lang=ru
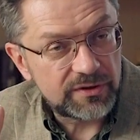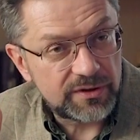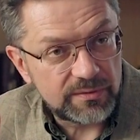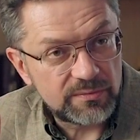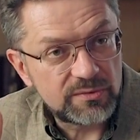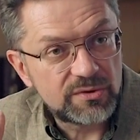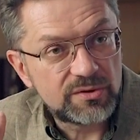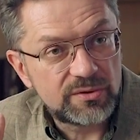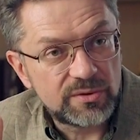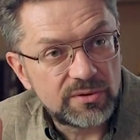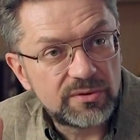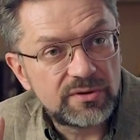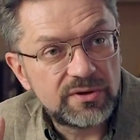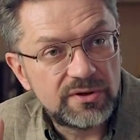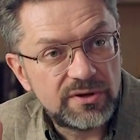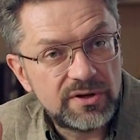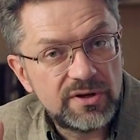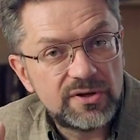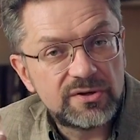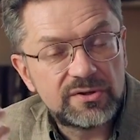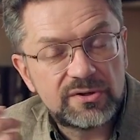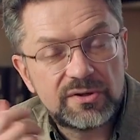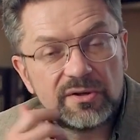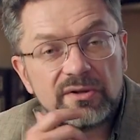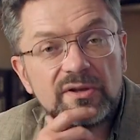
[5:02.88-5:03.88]
в этом что-то
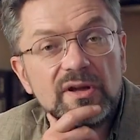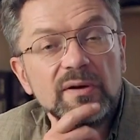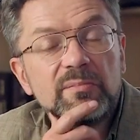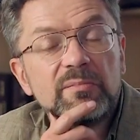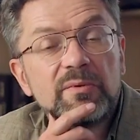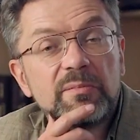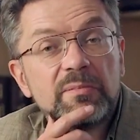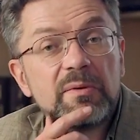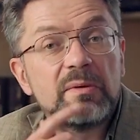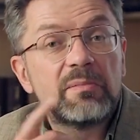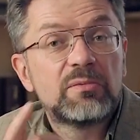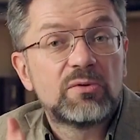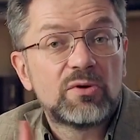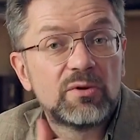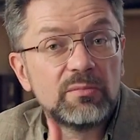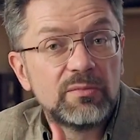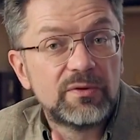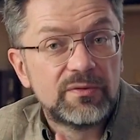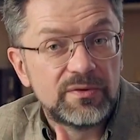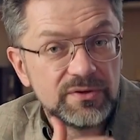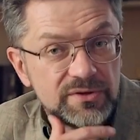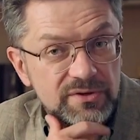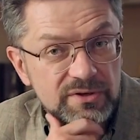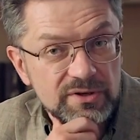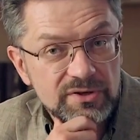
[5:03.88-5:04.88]
есть, и нам бы
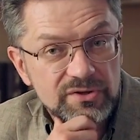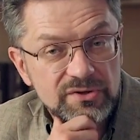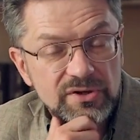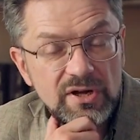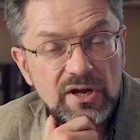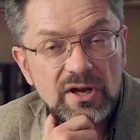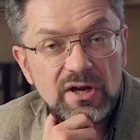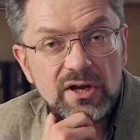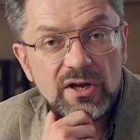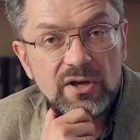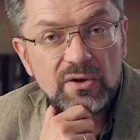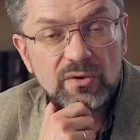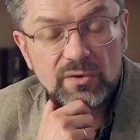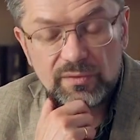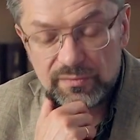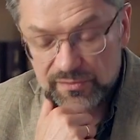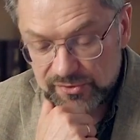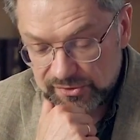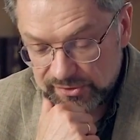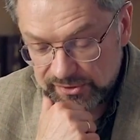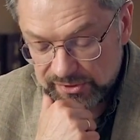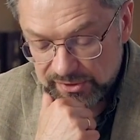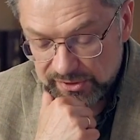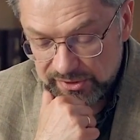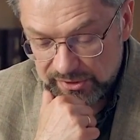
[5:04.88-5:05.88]
попробовать, раз у
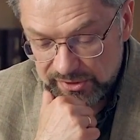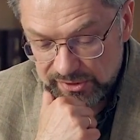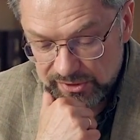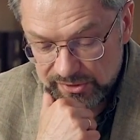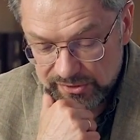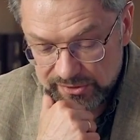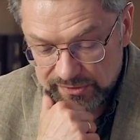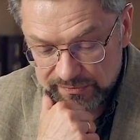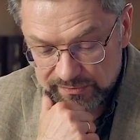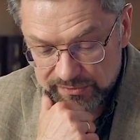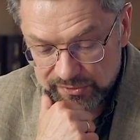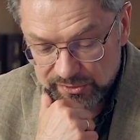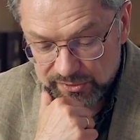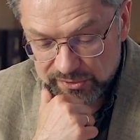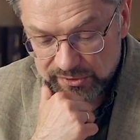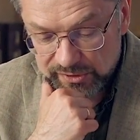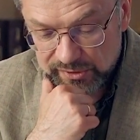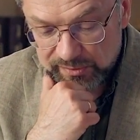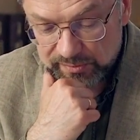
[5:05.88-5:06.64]
фессалоникийцев все